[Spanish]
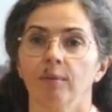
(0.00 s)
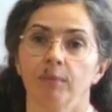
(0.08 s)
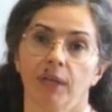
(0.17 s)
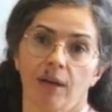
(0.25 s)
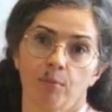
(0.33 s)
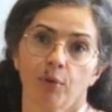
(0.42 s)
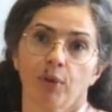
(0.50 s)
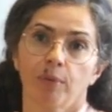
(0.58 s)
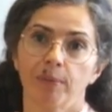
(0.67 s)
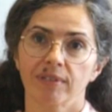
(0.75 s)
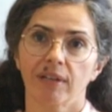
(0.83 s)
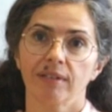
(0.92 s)
Mi campo de
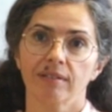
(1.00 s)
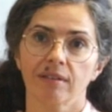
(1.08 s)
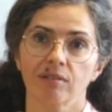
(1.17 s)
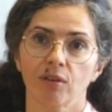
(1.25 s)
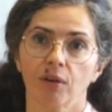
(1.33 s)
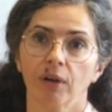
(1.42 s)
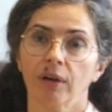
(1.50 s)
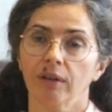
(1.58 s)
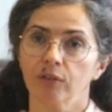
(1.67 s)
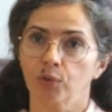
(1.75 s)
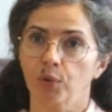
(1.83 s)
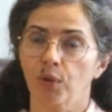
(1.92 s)
especialización es el
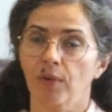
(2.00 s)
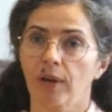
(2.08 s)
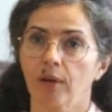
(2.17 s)
estudio de